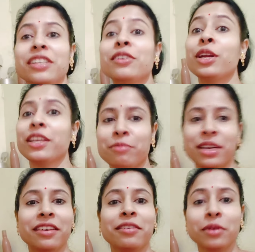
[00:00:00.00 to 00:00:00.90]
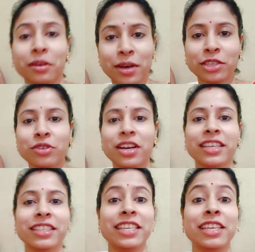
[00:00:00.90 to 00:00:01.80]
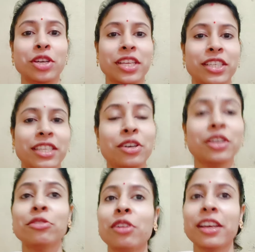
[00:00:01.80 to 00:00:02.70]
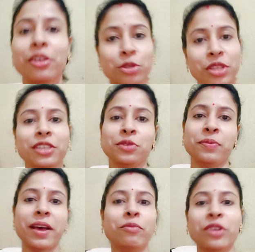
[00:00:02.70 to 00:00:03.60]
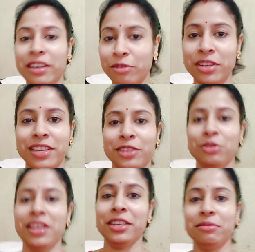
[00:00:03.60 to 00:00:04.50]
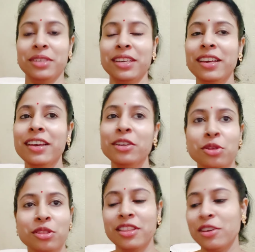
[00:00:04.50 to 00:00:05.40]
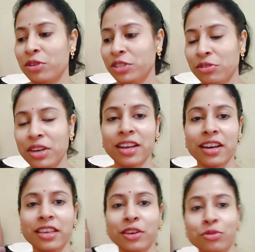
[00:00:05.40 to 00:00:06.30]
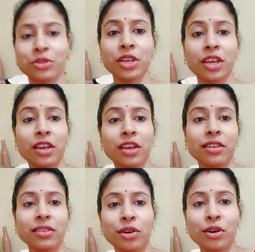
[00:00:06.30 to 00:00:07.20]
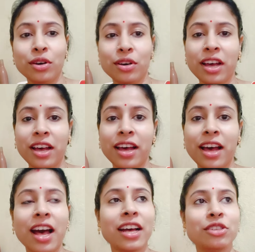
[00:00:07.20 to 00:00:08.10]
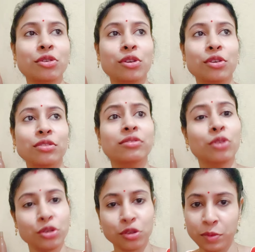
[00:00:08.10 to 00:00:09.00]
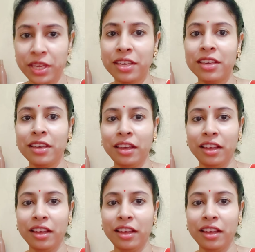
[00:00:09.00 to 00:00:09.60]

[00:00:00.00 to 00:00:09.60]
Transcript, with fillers: ঝুড়ির ঘরে মানে বাসন রাখি সিঁড়ি ঘরে সিঁড়ি ঘরে চলে গেল যদি কিছু পায় মুখে করে নিয়ে চলে আসবে সত্যি হয়েছে একখানা কিউট তো আজ হলো দশমী